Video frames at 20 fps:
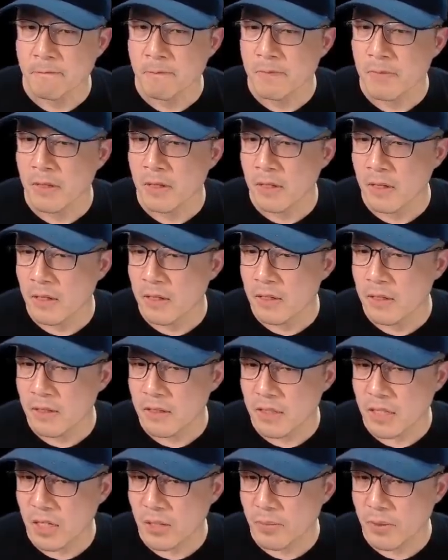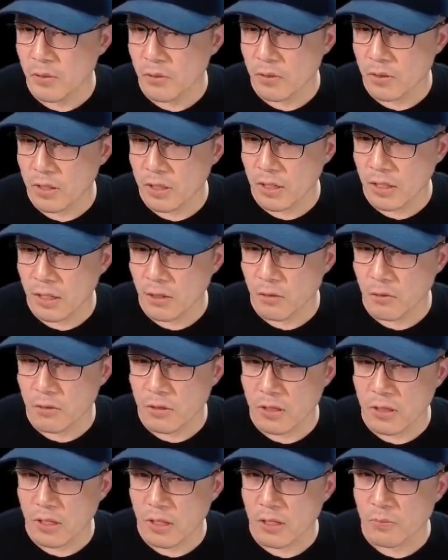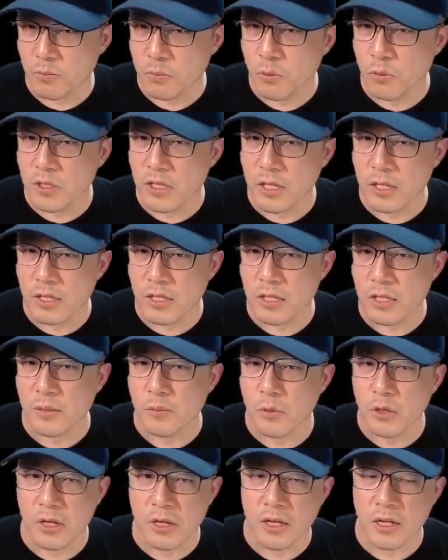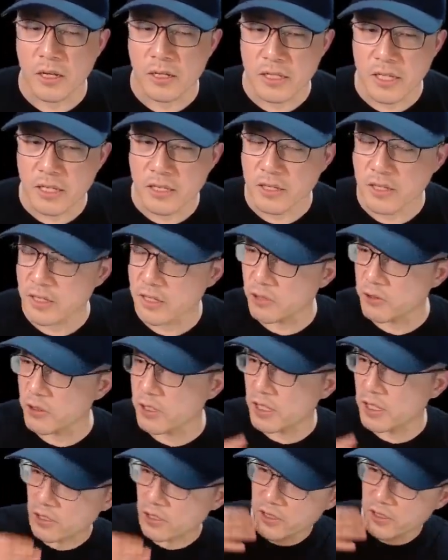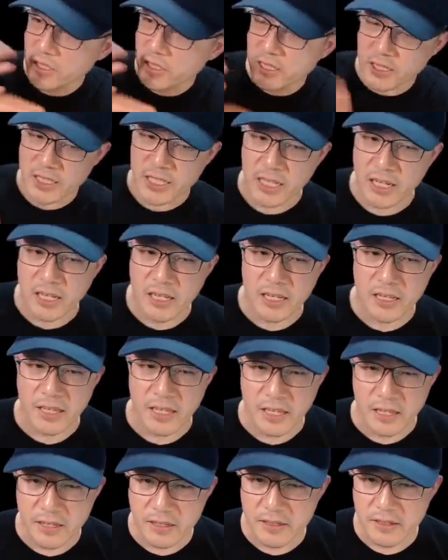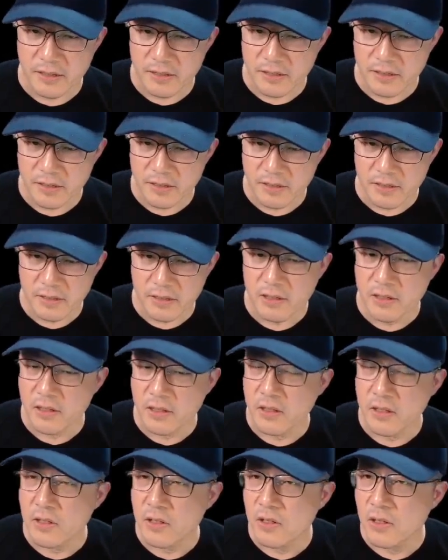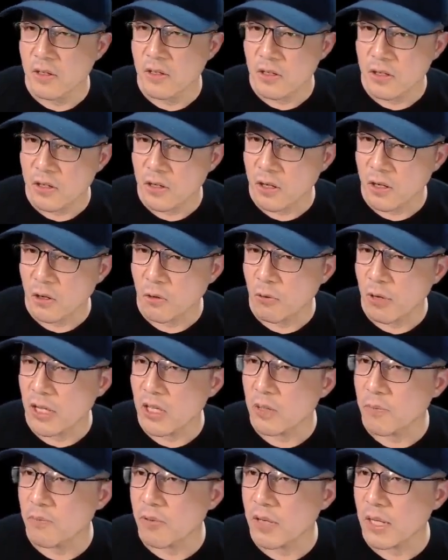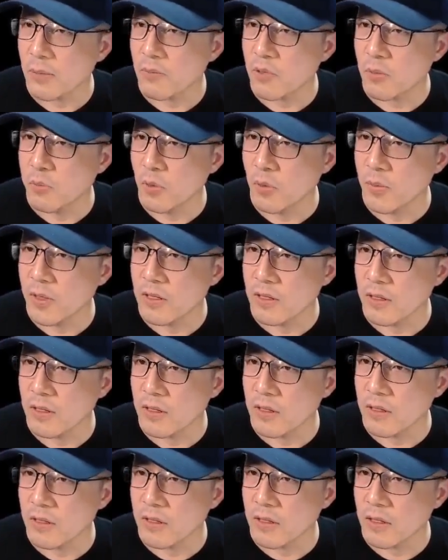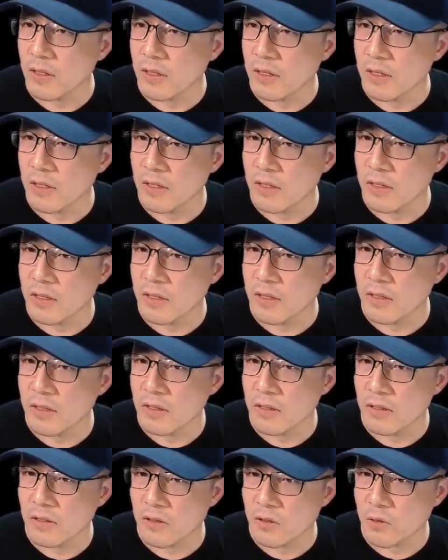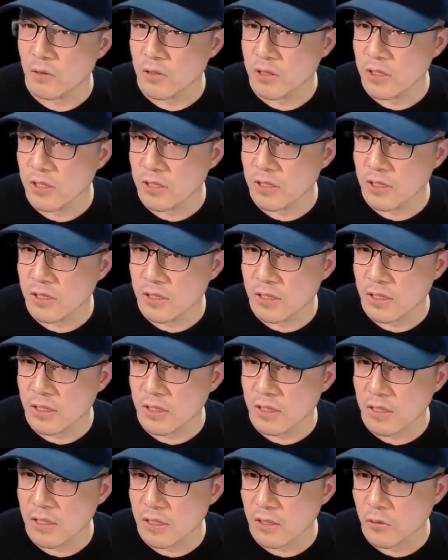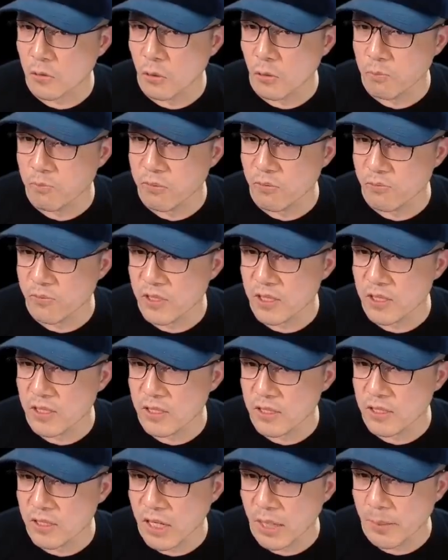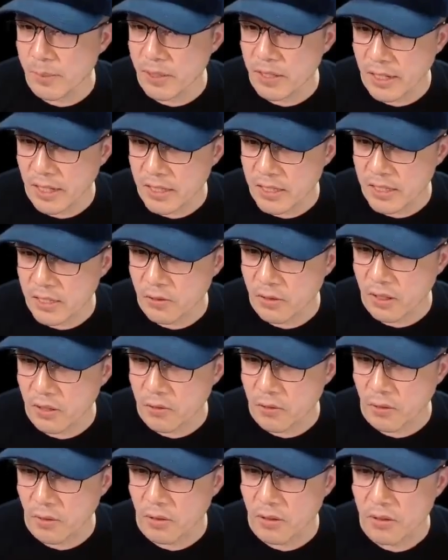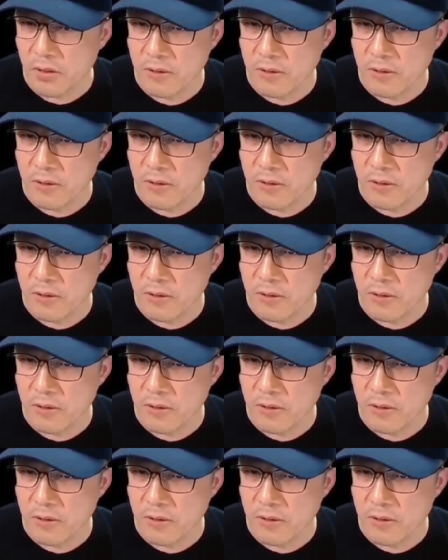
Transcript: 그 다음에 이렇게 LOD, 아, 보기에 이게 뭐랄까, 예의 있게 되게 전시를 잘 해놨네. 그러네요. 어, 와이어프레임으로 보면은 어, 솔직히 고품질 레벨은 아닌 것 같고